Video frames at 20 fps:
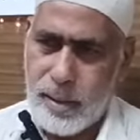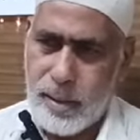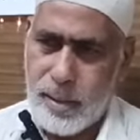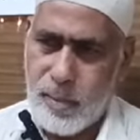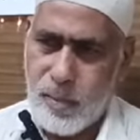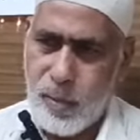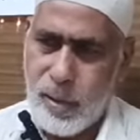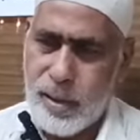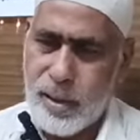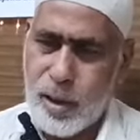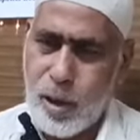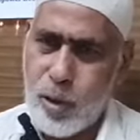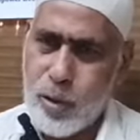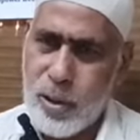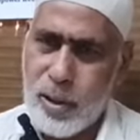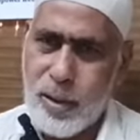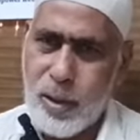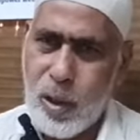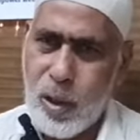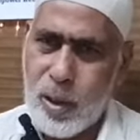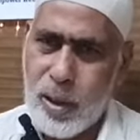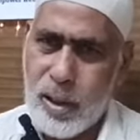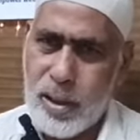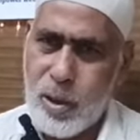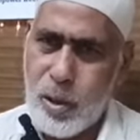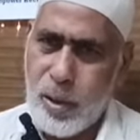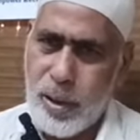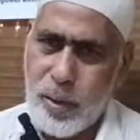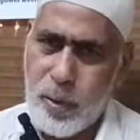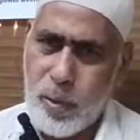वन थाउजेंड डॉलर
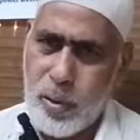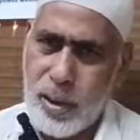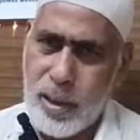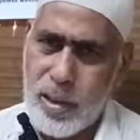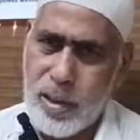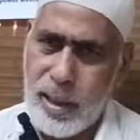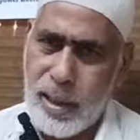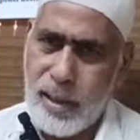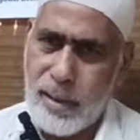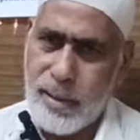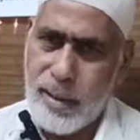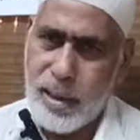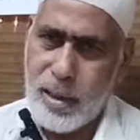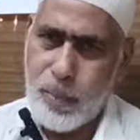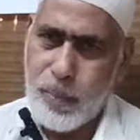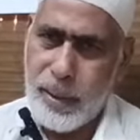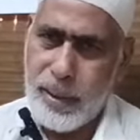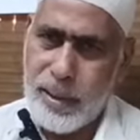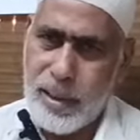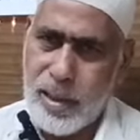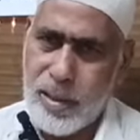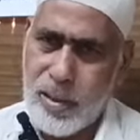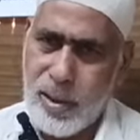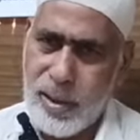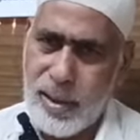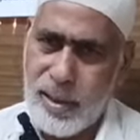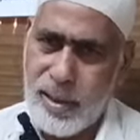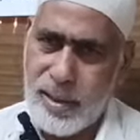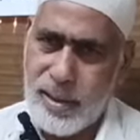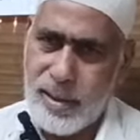जो है उसकी सैलरी एक्सपेक्टेशन